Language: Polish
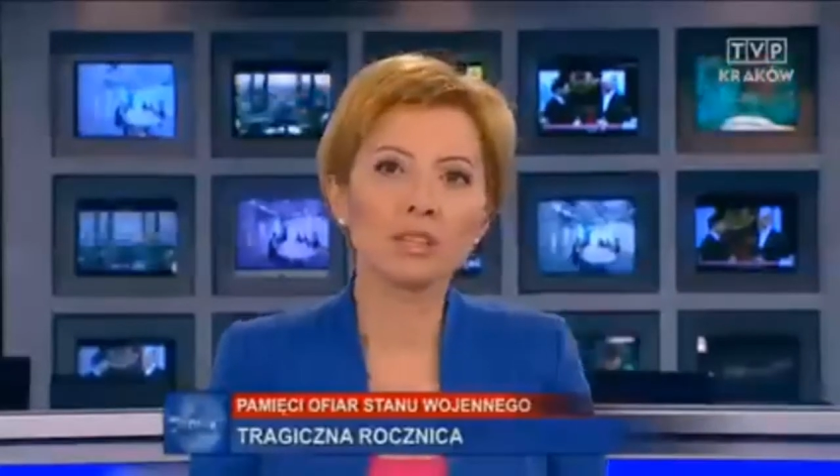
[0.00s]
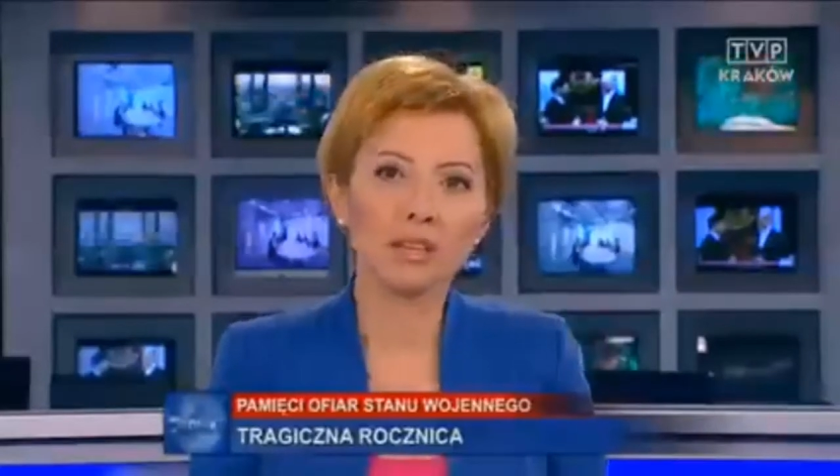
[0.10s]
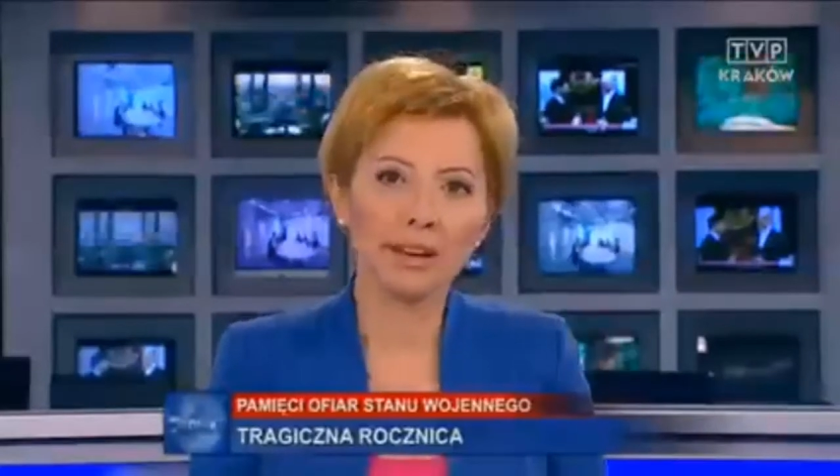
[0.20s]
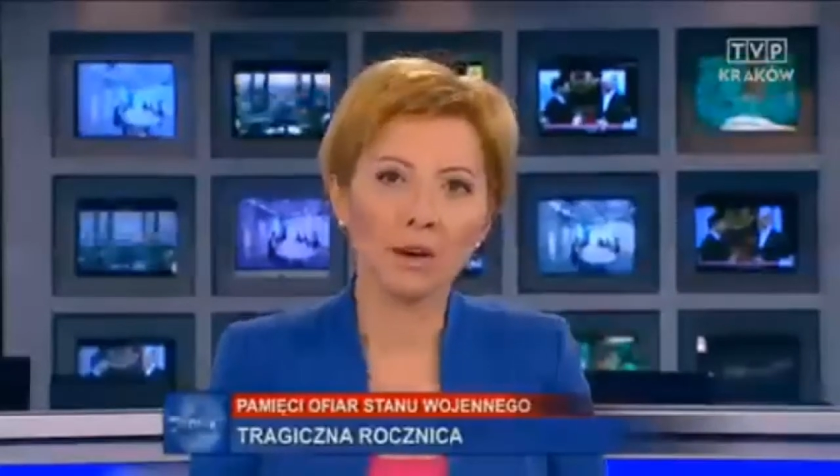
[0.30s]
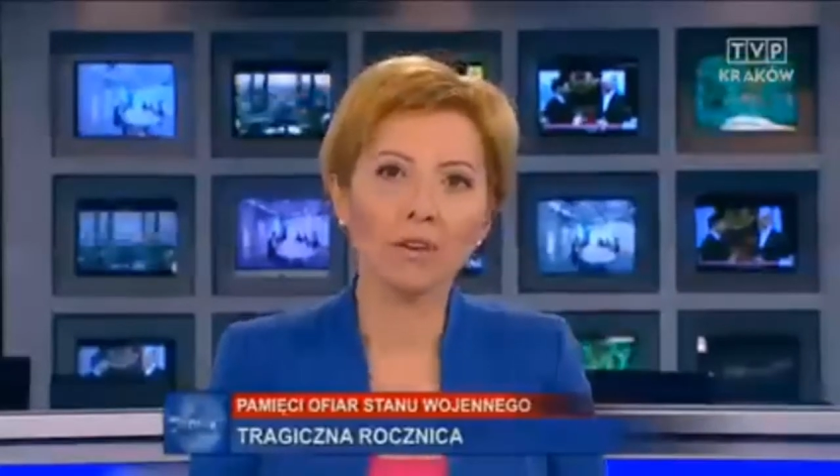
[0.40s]

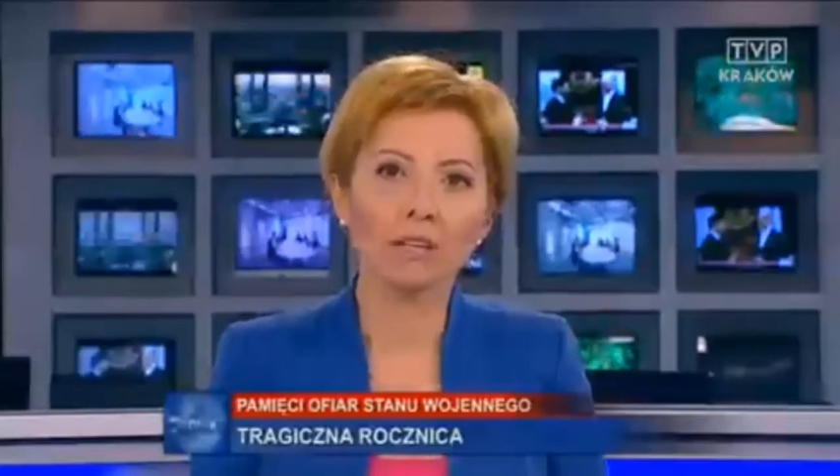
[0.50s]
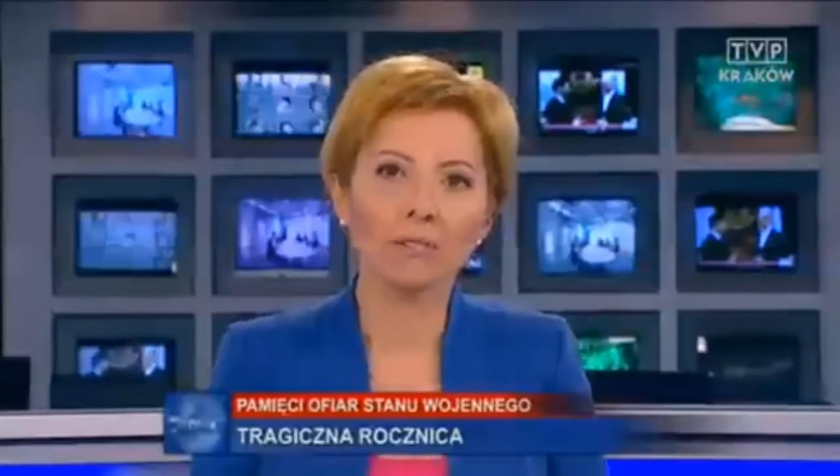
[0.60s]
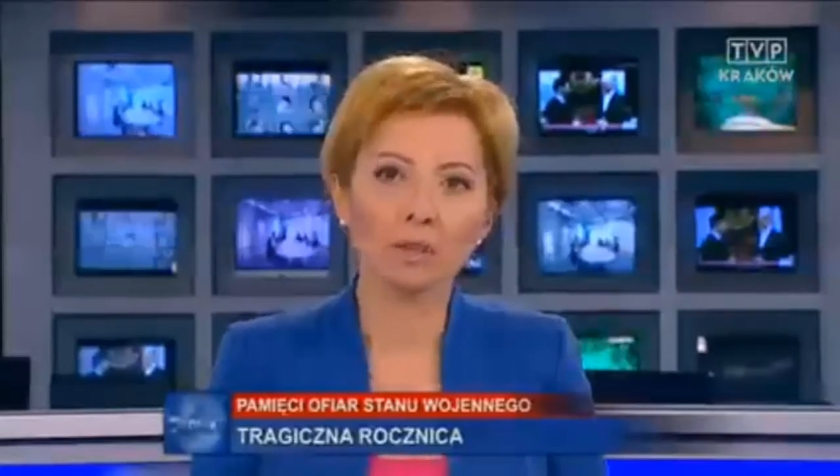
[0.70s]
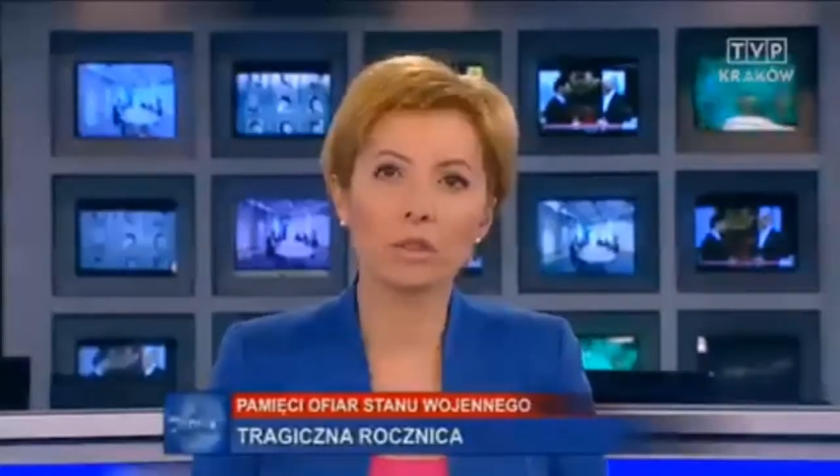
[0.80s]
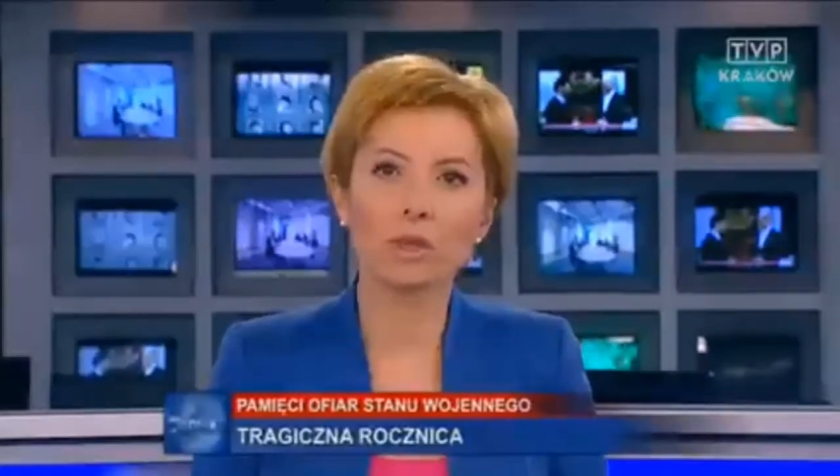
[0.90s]
strajkowali
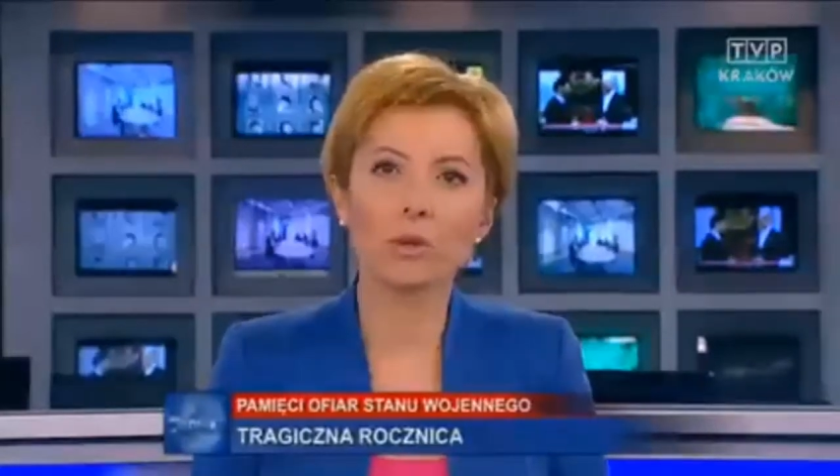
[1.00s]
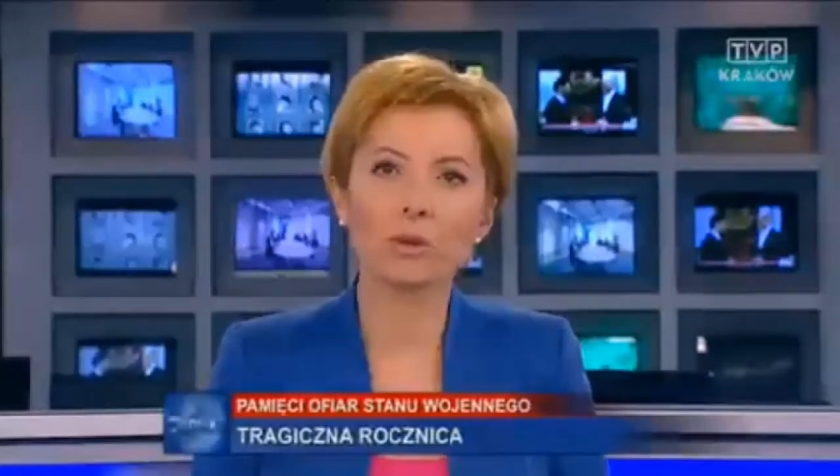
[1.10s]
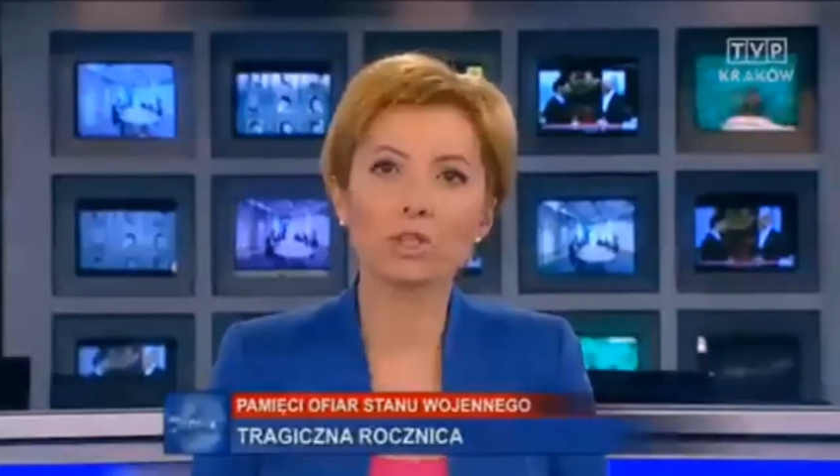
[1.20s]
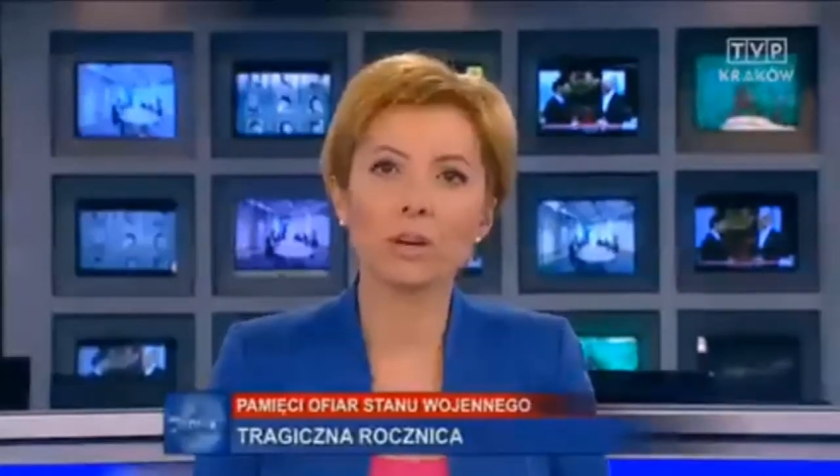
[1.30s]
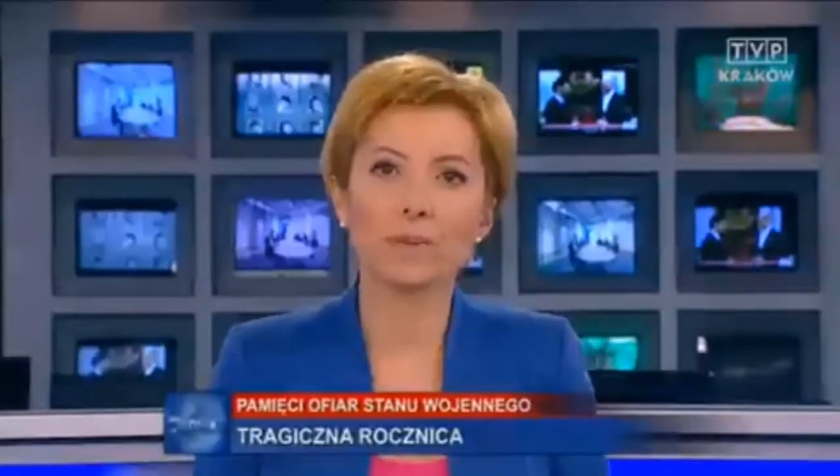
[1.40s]
w Nowej
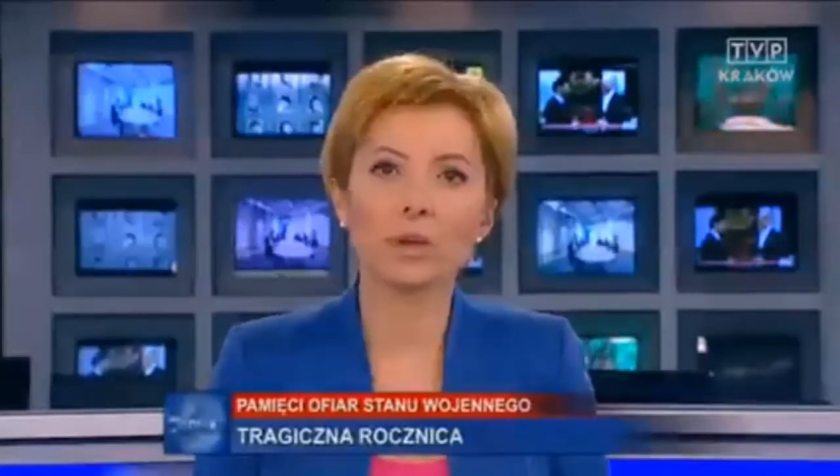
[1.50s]
Hucie.